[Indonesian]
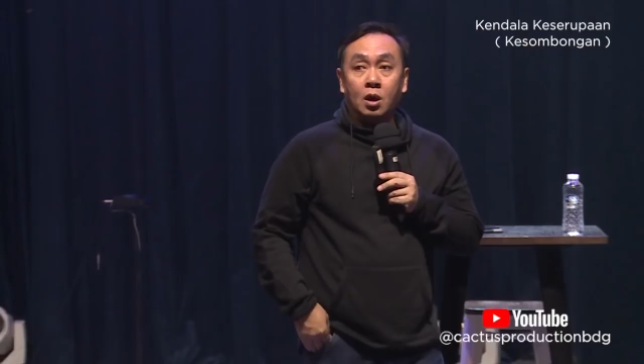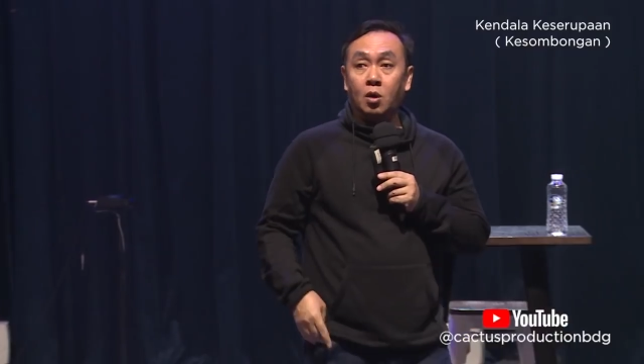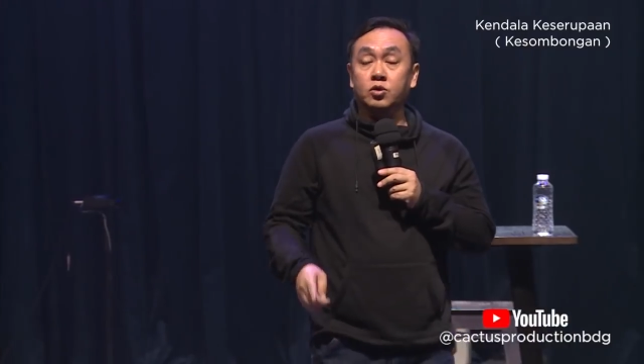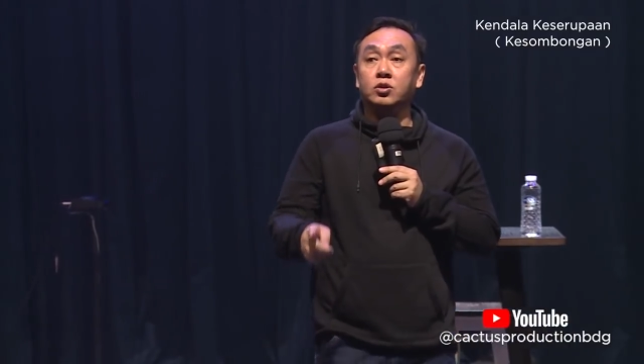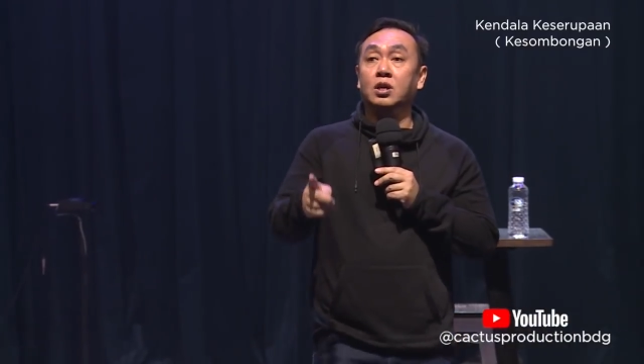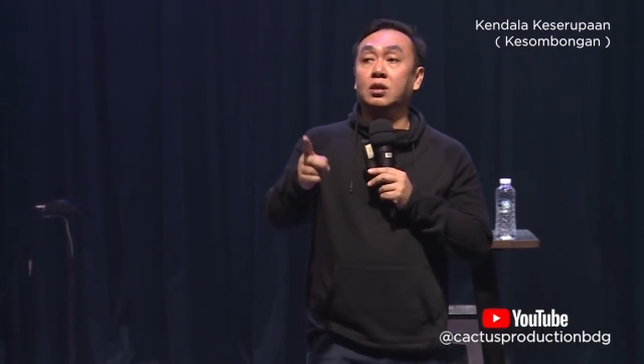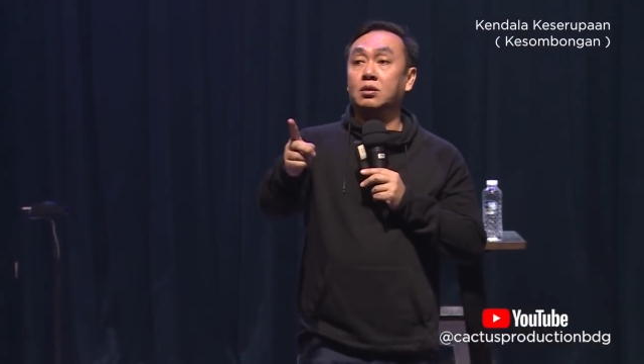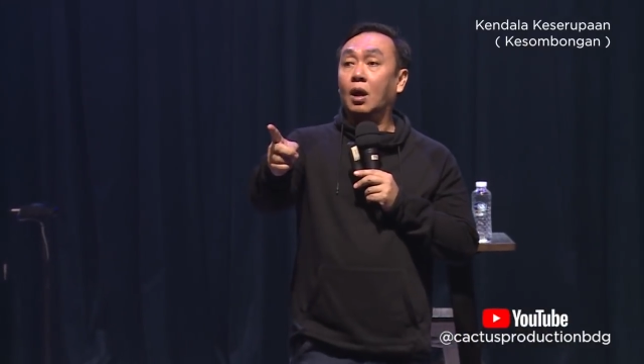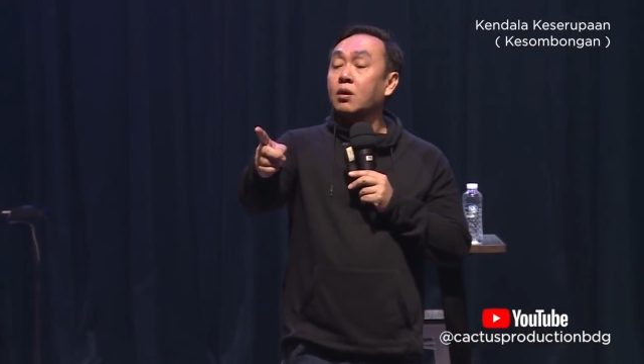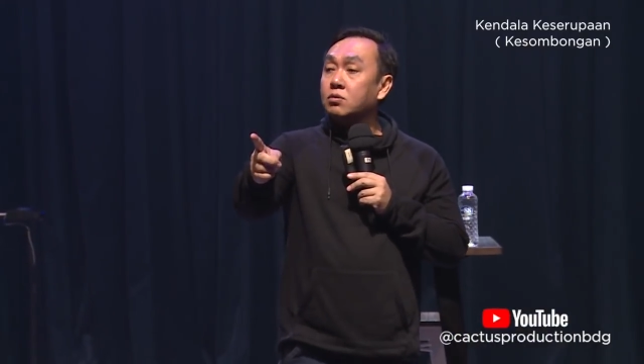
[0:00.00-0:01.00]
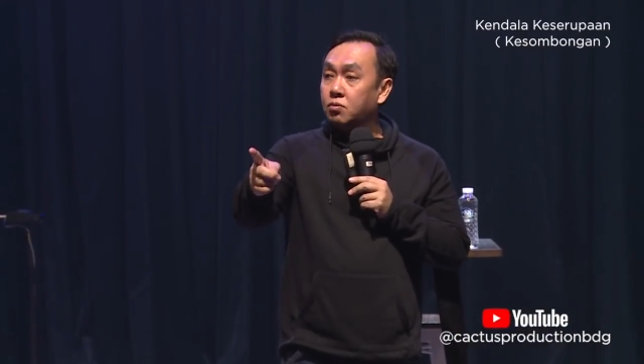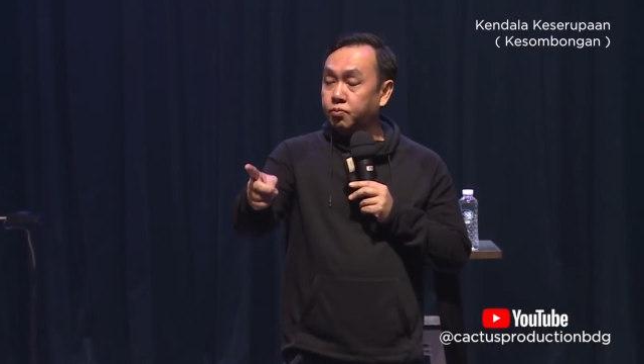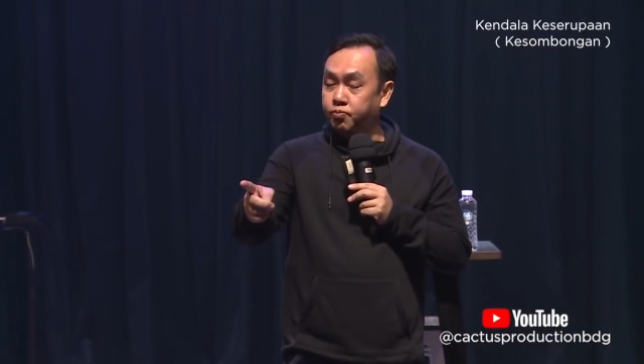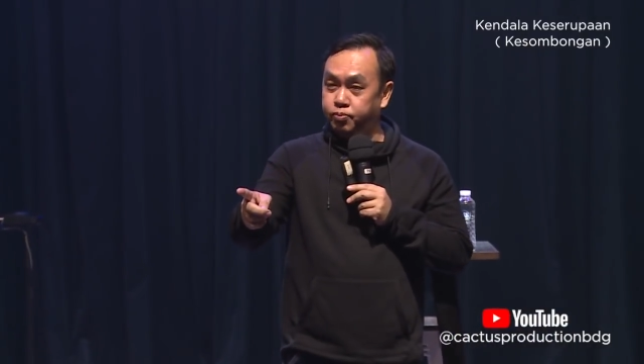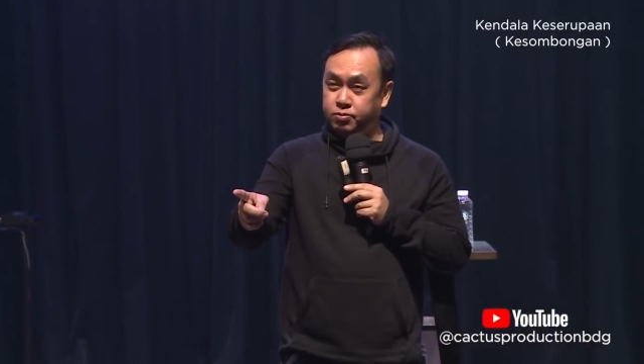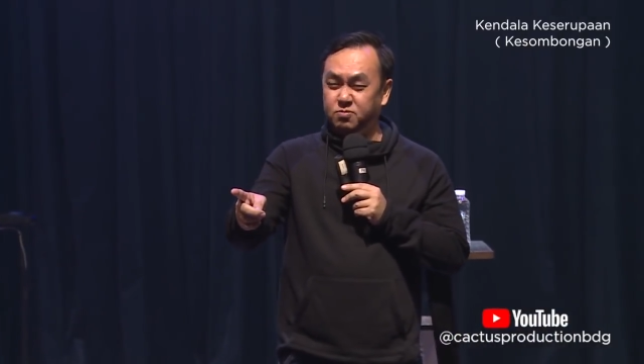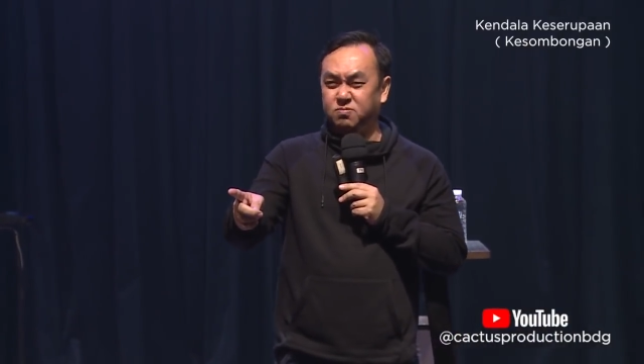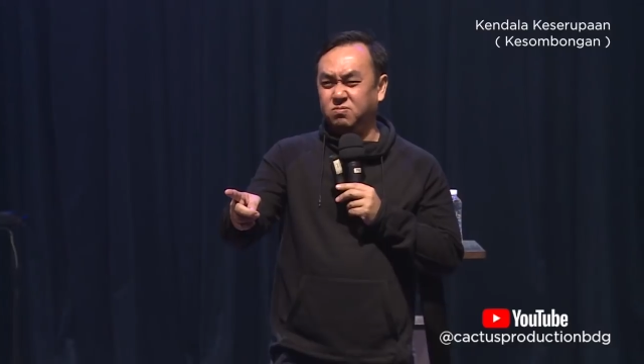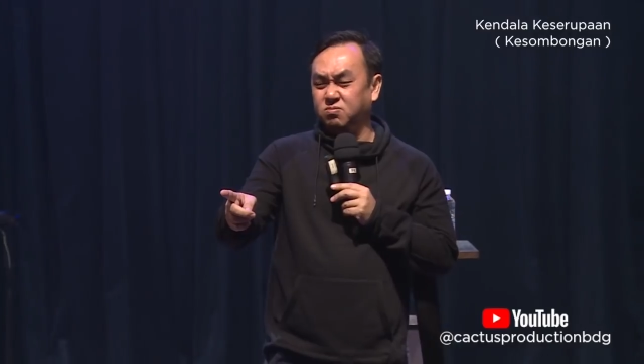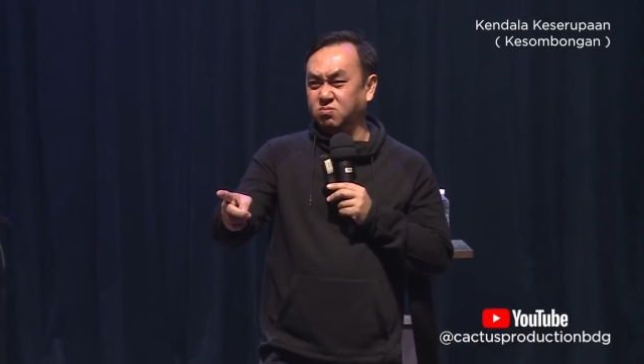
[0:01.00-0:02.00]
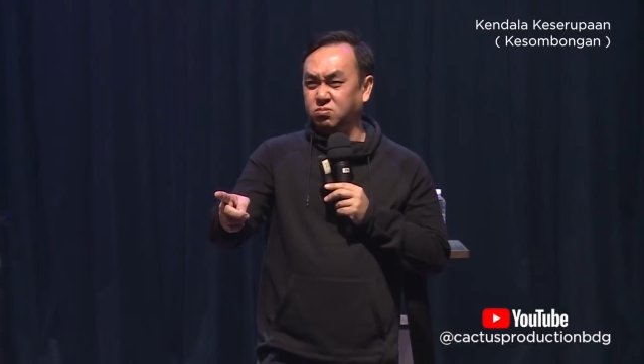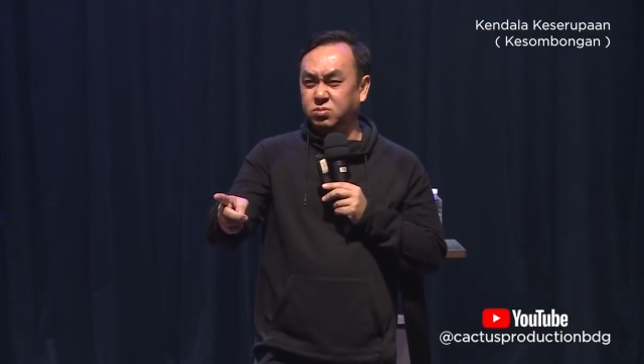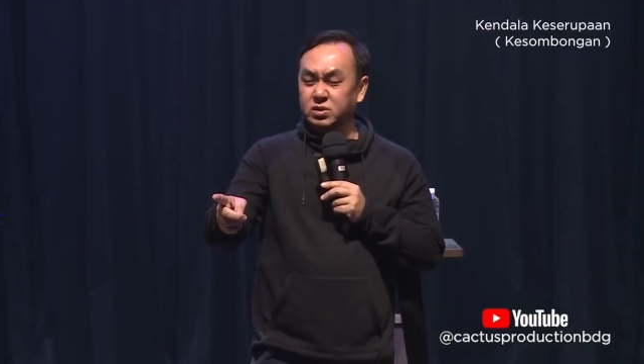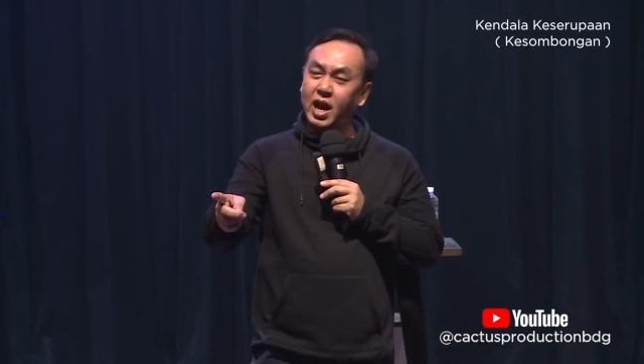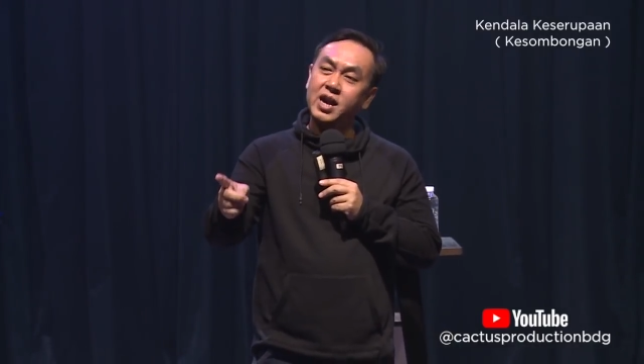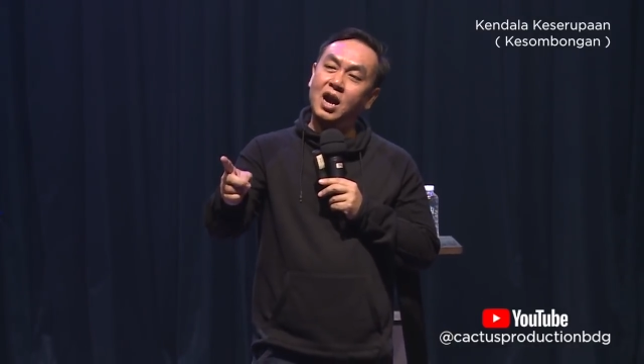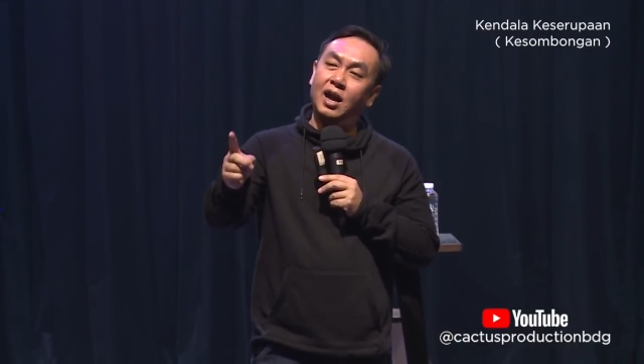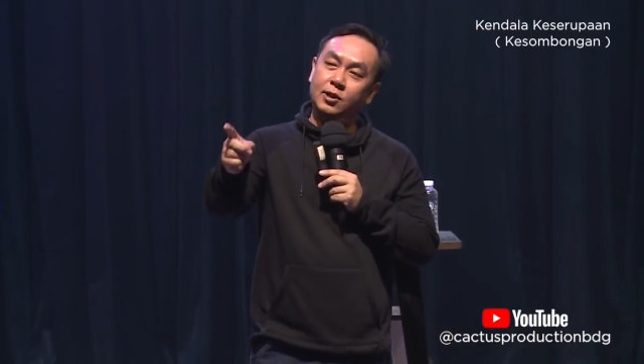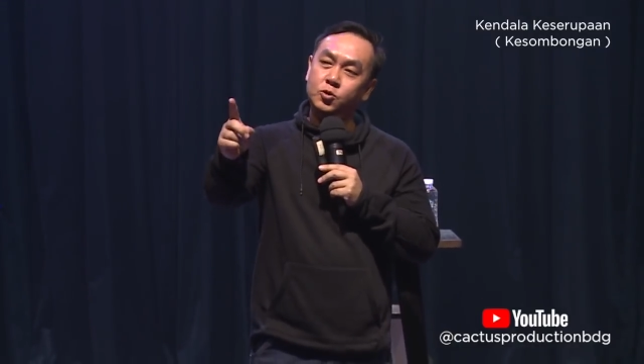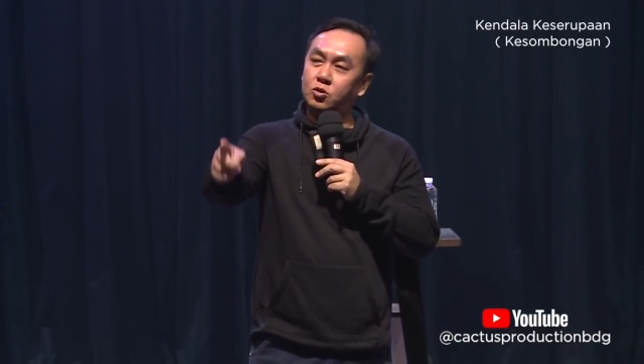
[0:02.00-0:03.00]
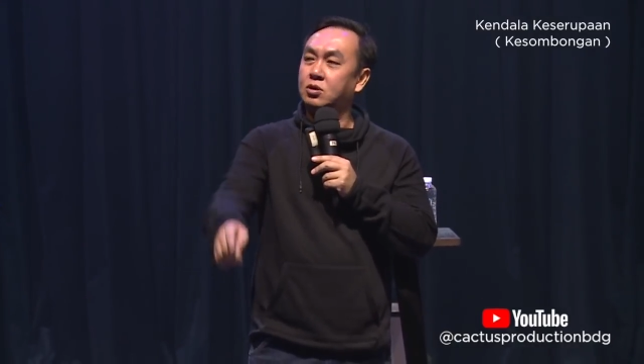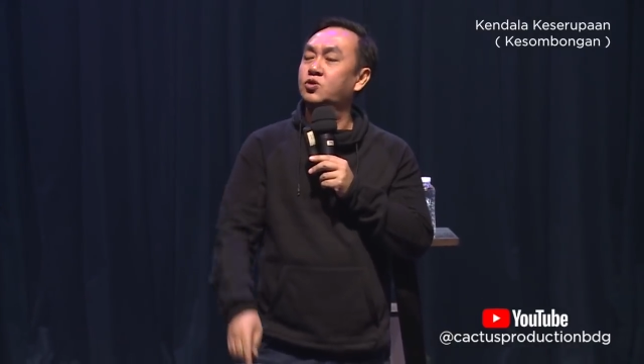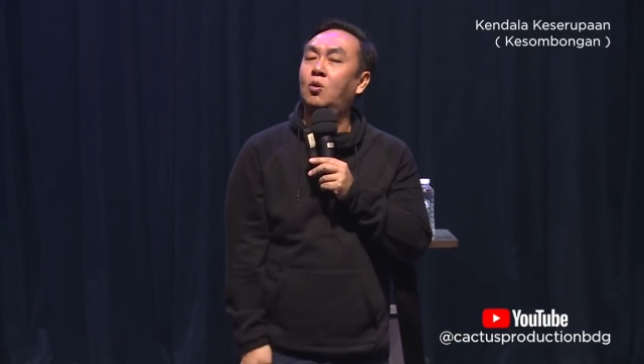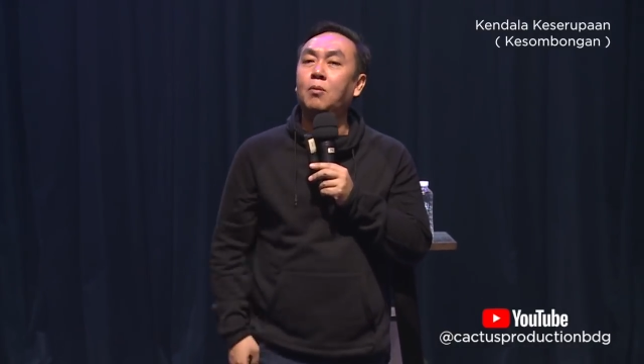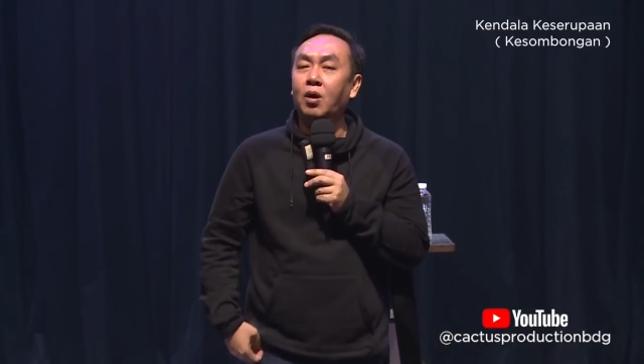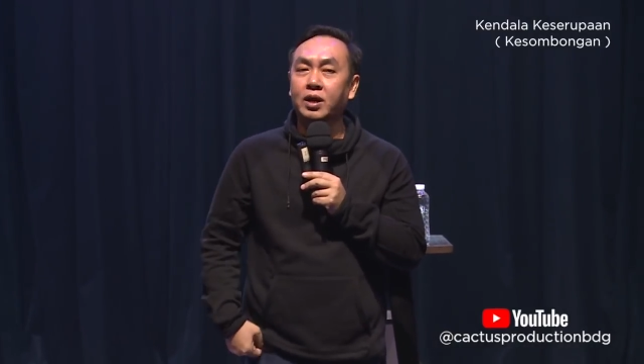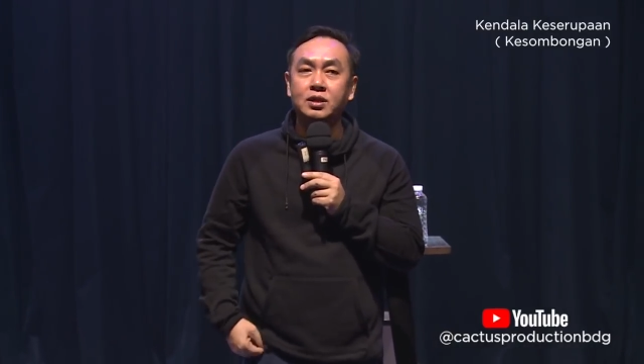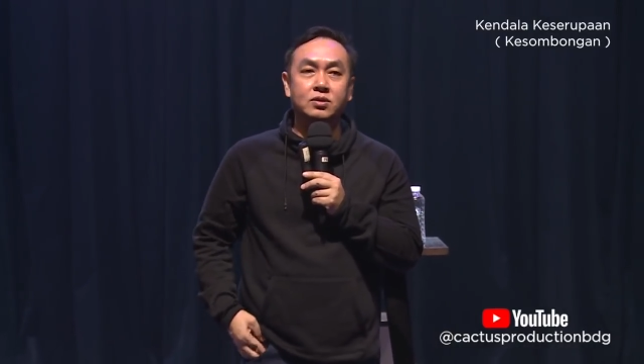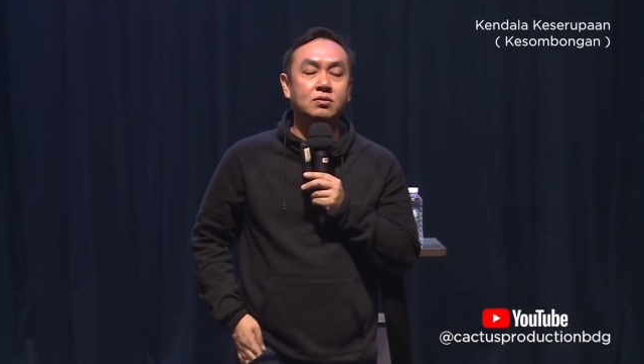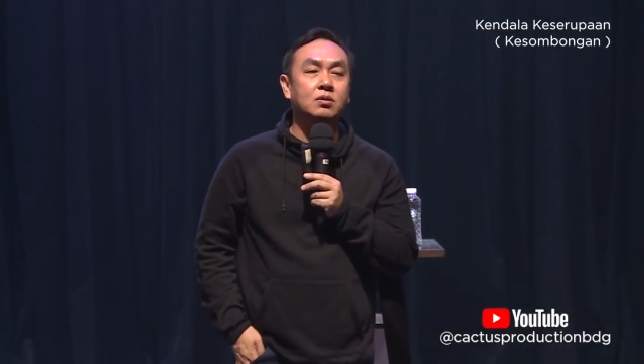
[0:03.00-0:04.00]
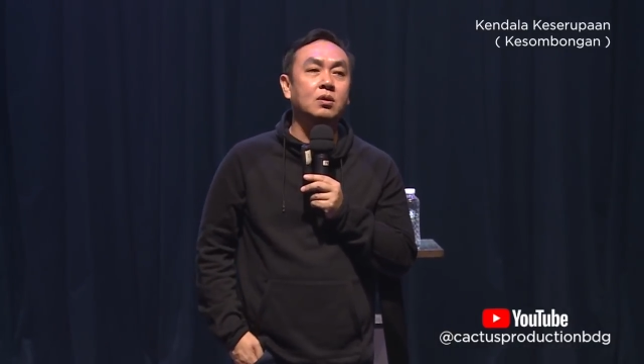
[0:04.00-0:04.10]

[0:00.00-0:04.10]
Kalau saudara tahu daya hancur kesombongan itu,